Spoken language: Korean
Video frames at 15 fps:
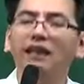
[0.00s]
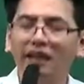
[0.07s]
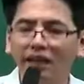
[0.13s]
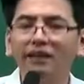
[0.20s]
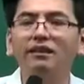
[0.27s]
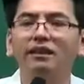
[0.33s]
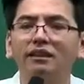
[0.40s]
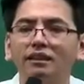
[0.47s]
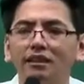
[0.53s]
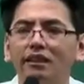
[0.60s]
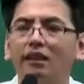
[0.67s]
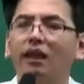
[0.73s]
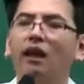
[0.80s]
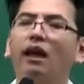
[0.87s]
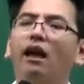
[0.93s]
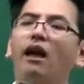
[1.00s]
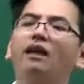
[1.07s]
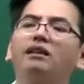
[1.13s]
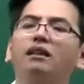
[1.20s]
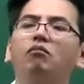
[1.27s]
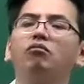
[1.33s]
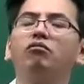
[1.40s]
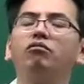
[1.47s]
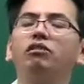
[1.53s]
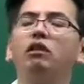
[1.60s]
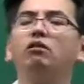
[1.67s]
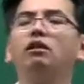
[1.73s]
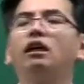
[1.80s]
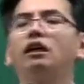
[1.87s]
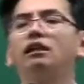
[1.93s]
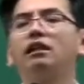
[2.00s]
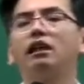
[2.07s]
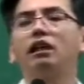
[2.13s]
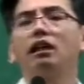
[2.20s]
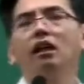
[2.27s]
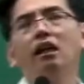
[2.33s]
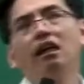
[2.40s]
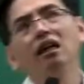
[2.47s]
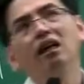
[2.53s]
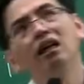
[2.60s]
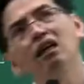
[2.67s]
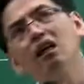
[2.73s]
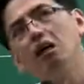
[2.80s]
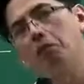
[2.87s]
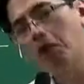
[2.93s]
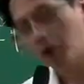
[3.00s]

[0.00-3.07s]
얘긴즉슨 항상 문제 구성할 때 아,